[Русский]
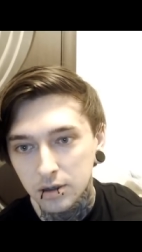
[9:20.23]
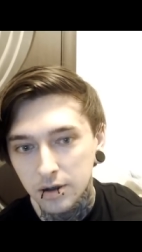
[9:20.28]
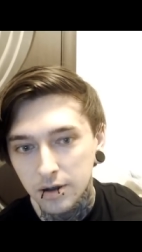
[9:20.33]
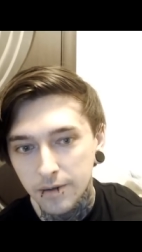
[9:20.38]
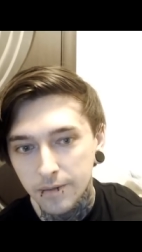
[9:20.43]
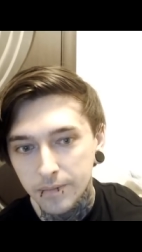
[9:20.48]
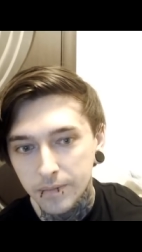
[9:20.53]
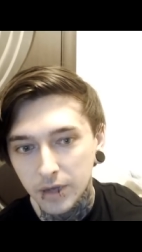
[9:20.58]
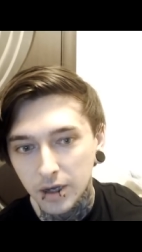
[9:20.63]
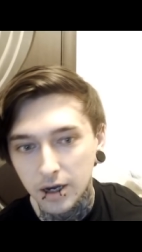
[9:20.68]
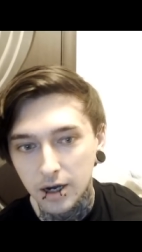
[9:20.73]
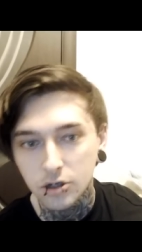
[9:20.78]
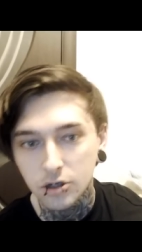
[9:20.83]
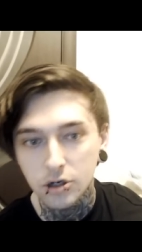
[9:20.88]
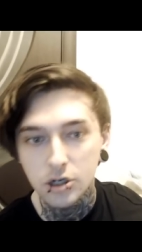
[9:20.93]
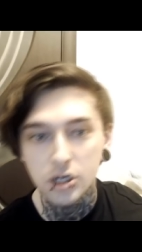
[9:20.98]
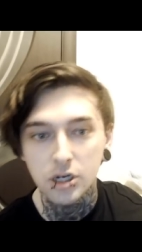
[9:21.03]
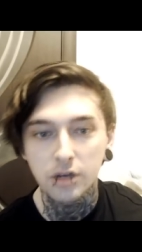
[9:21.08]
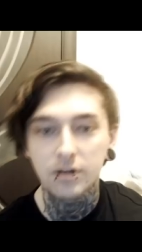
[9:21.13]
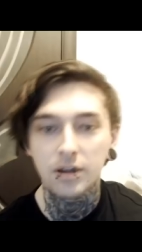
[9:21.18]
Да, Хорошо,
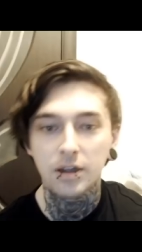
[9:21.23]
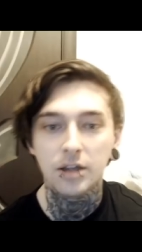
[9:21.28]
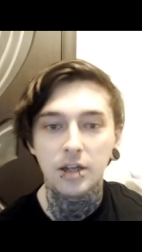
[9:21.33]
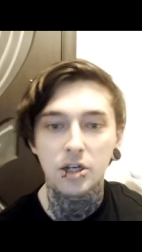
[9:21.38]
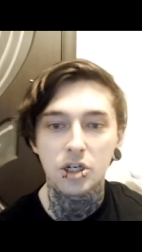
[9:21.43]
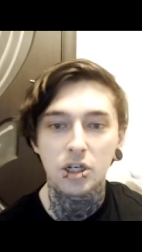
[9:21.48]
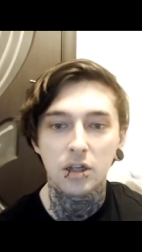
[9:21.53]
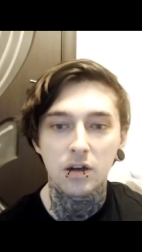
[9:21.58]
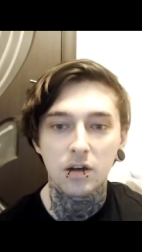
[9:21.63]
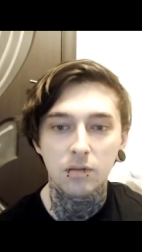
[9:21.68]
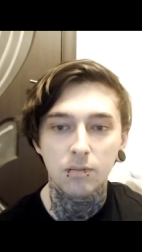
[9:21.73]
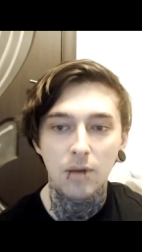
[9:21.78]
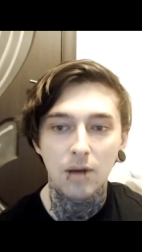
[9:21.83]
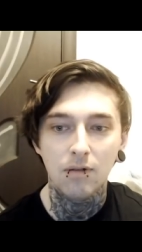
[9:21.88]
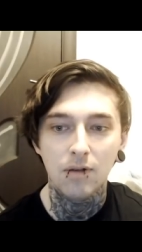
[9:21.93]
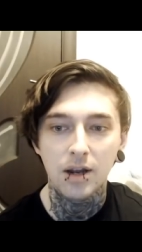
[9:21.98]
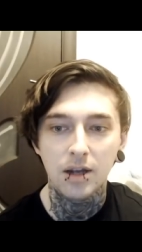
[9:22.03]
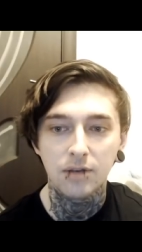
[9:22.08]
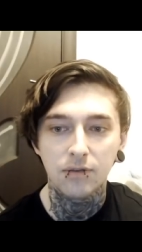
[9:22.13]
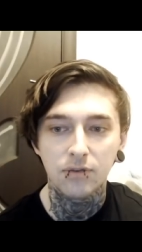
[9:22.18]
сейчас ты начал
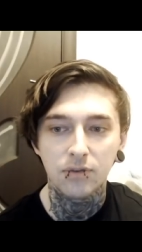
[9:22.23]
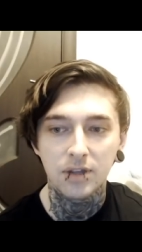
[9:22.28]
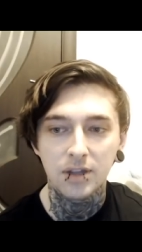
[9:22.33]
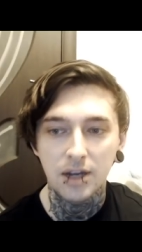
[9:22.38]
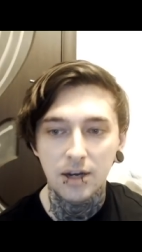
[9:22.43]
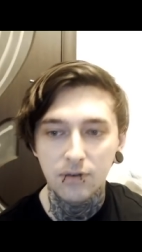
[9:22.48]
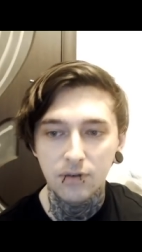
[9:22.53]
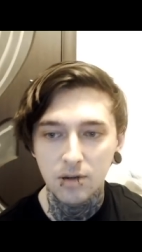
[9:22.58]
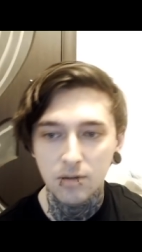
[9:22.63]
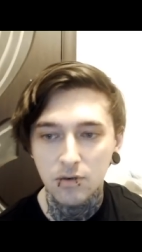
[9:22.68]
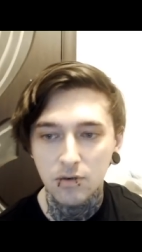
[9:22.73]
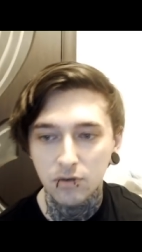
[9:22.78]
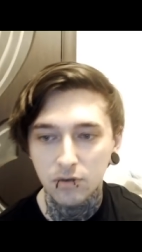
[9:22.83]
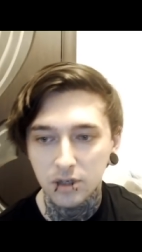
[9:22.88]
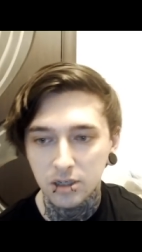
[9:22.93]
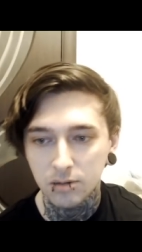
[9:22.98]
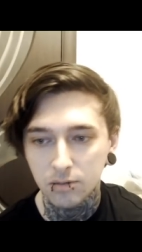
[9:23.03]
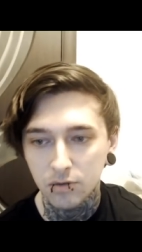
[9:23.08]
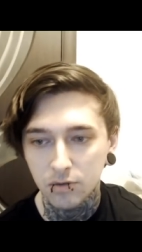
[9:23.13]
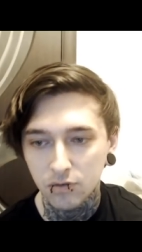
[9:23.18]
разбавлять вставками вот
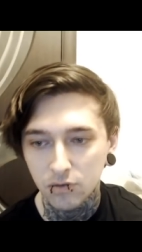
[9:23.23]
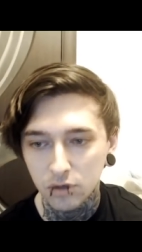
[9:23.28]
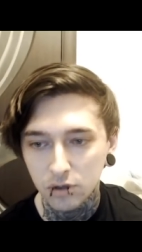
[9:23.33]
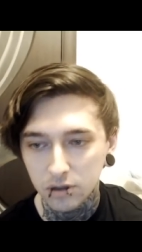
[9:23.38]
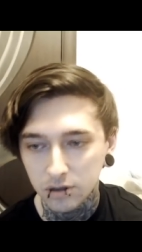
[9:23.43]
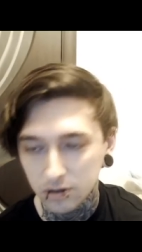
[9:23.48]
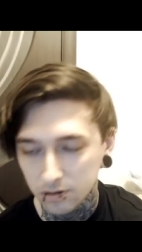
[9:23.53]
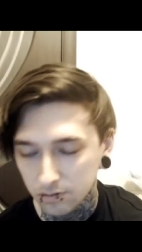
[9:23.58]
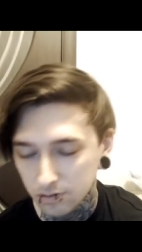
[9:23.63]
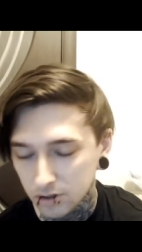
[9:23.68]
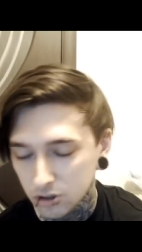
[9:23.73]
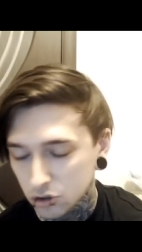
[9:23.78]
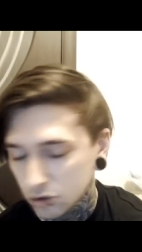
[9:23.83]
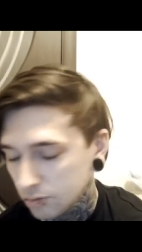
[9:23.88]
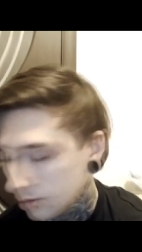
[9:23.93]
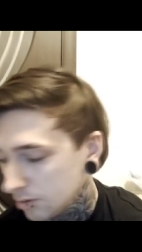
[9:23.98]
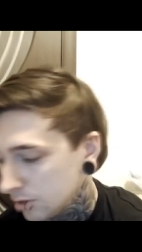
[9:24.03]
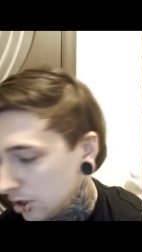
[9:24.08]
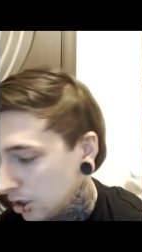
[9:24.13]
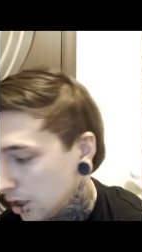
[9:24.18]
этими вот, извини, что
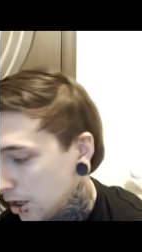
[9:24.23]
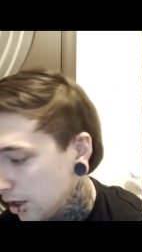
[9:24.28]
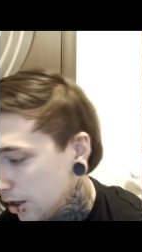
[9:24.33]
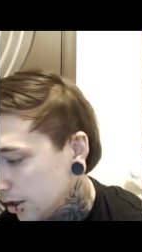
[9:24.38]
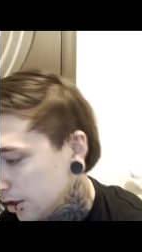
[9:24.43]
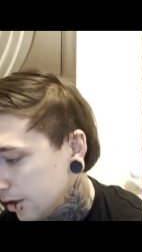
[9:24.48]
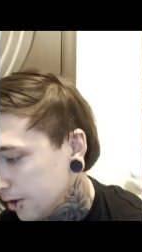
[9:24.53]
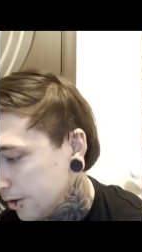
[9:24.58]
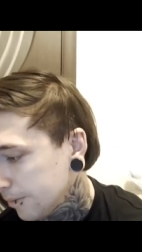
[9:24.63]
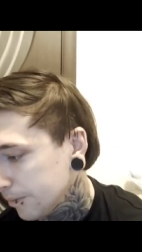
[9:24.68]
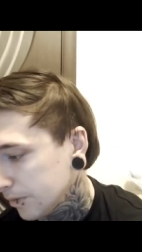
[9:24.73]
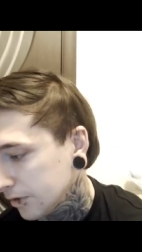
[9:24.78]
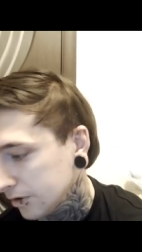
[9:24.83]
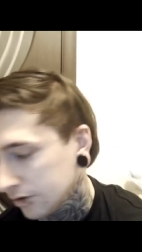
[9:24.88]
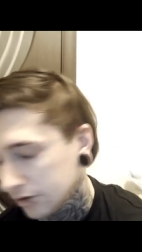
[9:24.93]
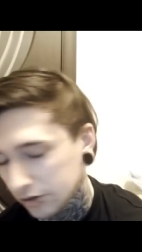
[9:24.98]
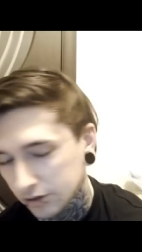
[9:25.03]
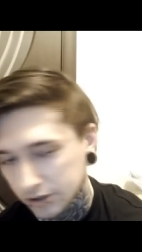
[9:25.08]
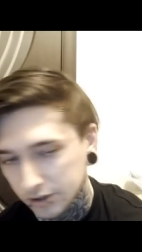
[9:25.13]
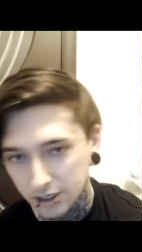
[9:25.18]
перебил, угу. вот,
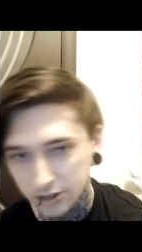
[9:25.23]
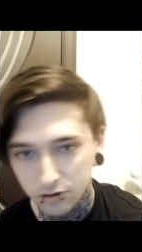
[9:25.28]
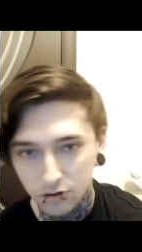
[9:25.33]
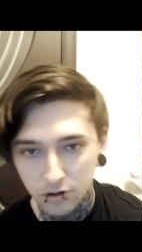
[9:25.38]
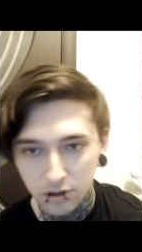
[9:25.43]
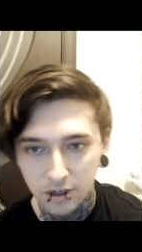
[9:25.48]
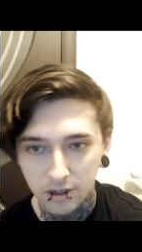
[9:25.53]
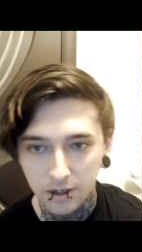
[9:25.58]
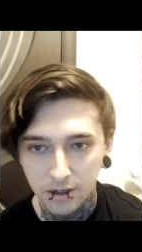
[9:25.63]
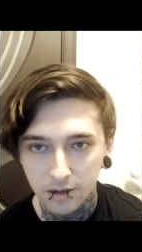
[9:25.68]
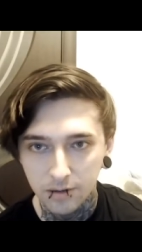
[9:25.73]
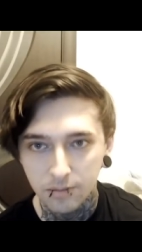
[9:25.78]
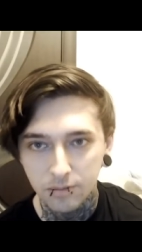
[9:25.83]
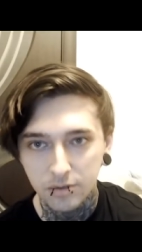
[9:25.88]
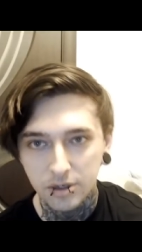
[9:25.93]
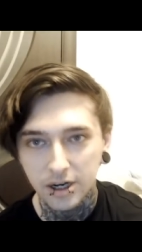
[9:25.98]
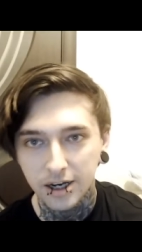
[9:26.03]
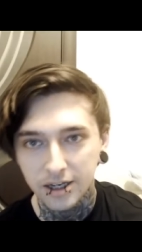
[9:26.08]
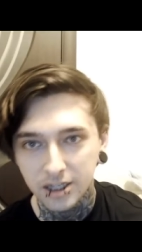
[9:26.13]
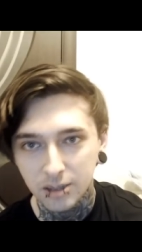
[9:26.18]
которые мне
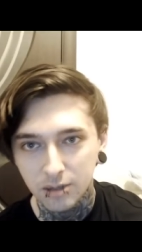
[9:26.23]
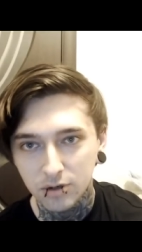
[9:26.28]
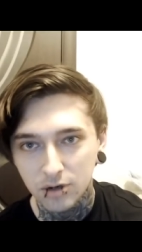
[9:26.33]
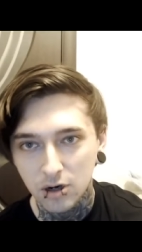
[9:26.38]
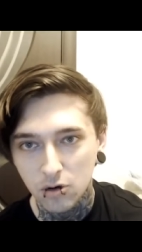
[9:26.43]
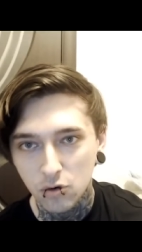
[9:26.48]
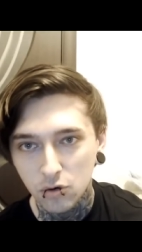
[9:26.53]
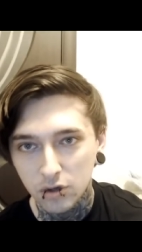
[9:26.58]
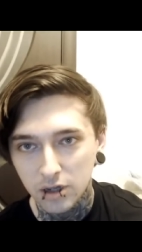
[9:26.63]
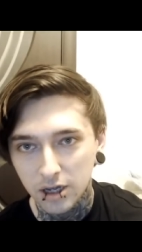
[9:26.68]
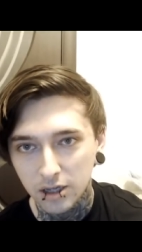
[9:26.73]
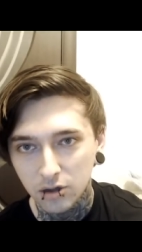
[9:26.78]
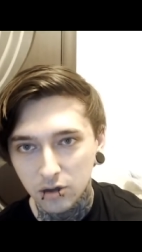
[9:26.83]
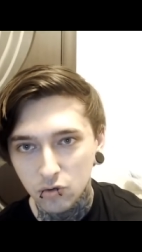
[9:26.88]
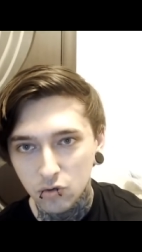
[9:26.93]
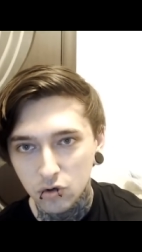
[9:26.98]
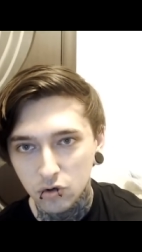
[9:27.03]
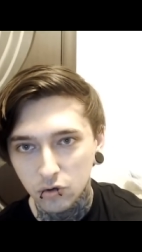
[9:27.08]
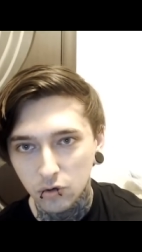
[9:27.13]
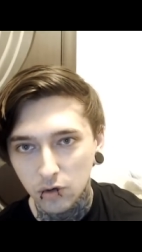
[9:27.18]
хотя бы какую-то
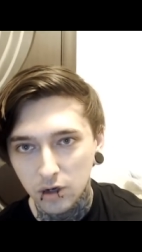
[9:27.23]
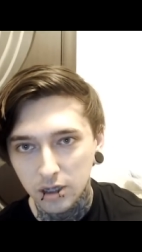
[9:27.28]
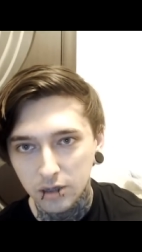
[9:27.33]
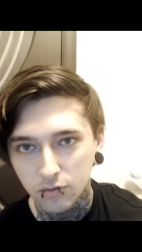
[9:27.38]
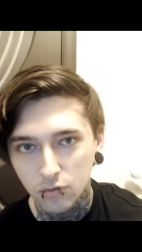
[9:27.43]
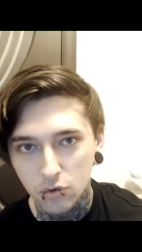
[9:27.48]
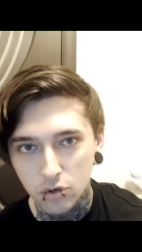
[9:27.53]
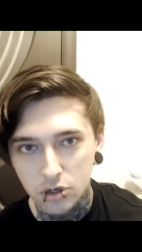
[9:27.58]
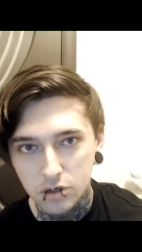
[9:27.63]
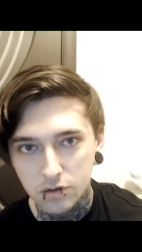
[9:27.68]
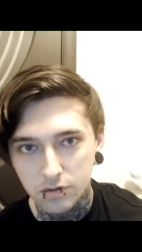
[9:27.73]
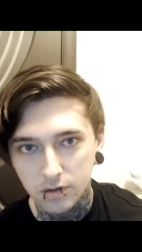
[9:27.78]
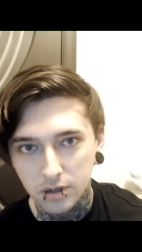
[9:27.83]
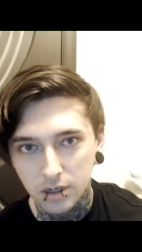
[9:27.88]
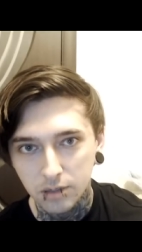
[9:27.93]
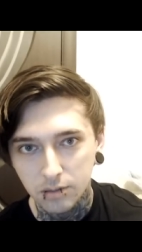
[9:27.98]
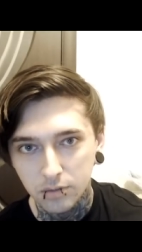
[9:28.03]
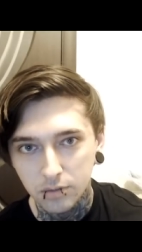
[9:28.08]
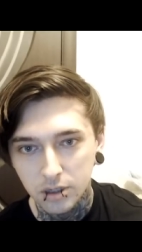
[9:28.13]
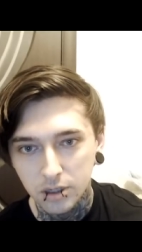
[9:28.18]
отдушину для творчества как бы
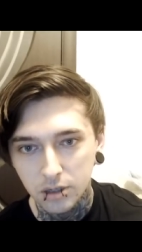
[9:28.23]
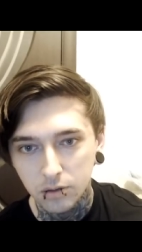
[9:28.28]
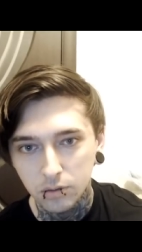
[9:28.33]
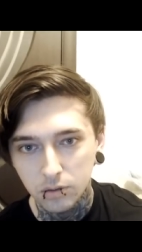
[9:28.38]
дают.